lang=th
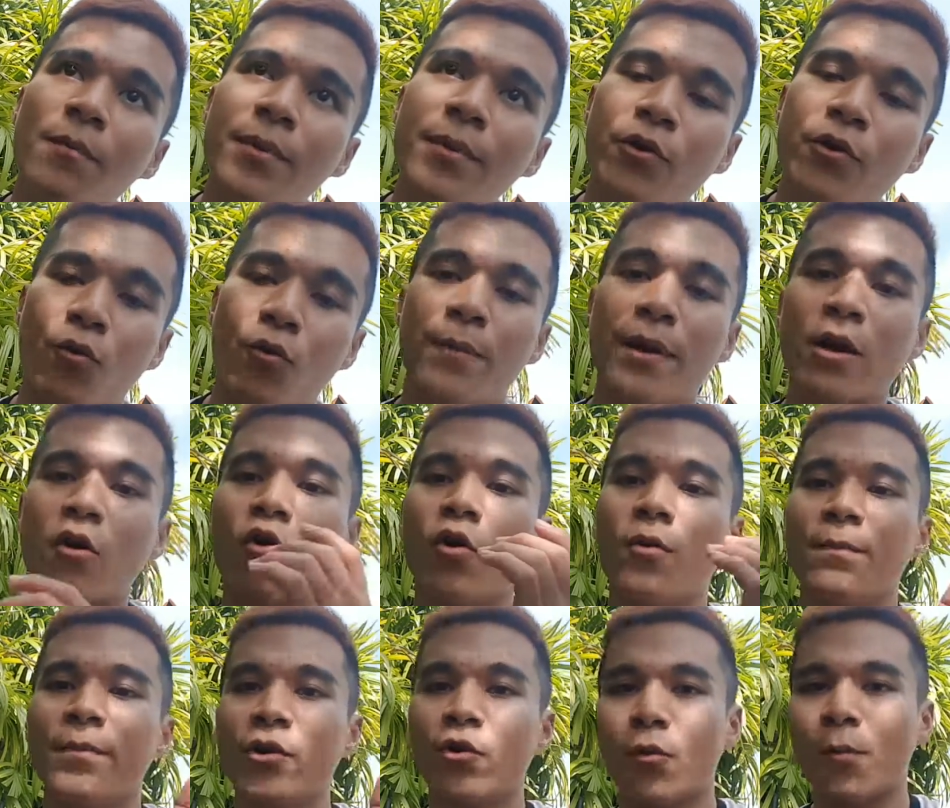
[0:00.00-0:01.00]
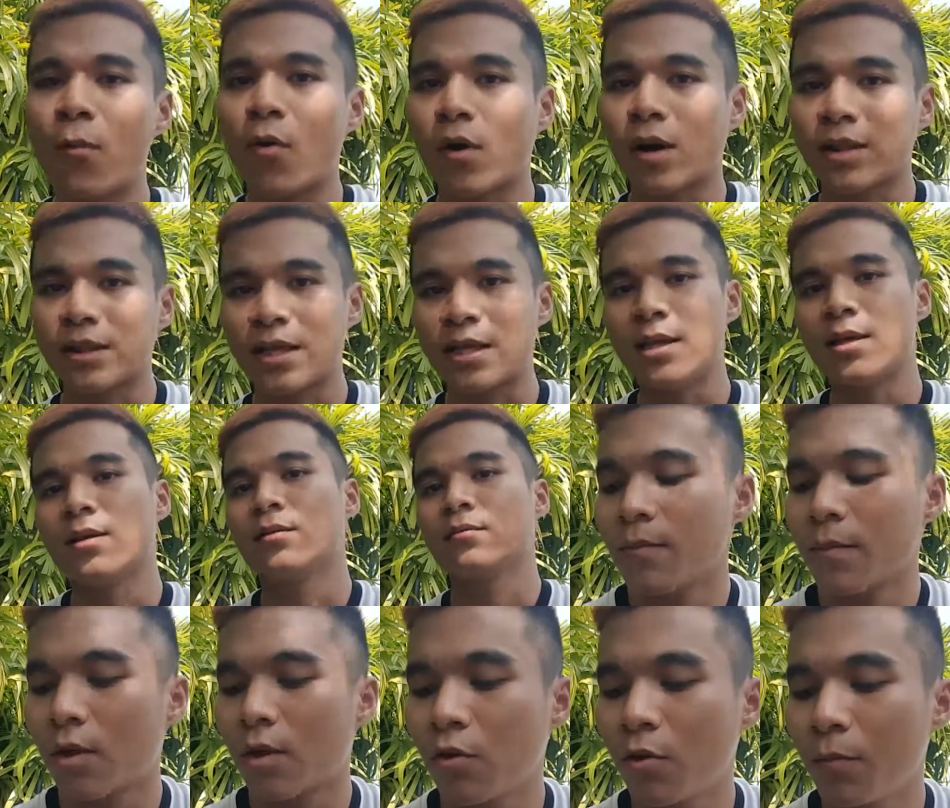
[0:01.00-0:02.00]
ผิวเป็นคนผิวปกติ
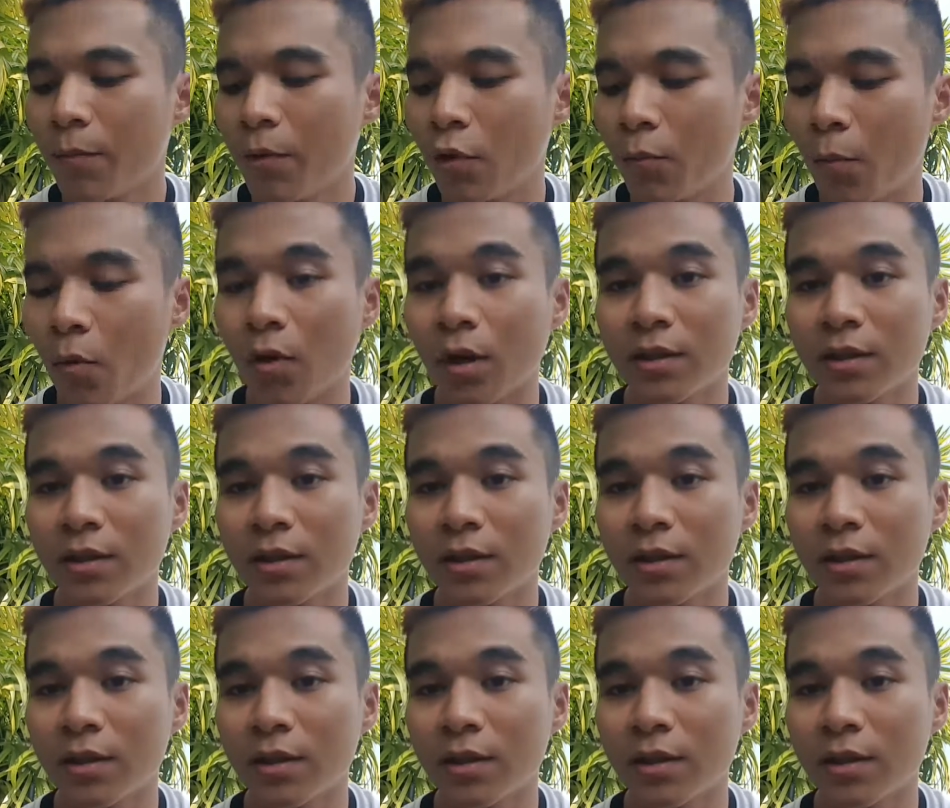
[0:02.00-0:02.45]
เป็นคนผิวป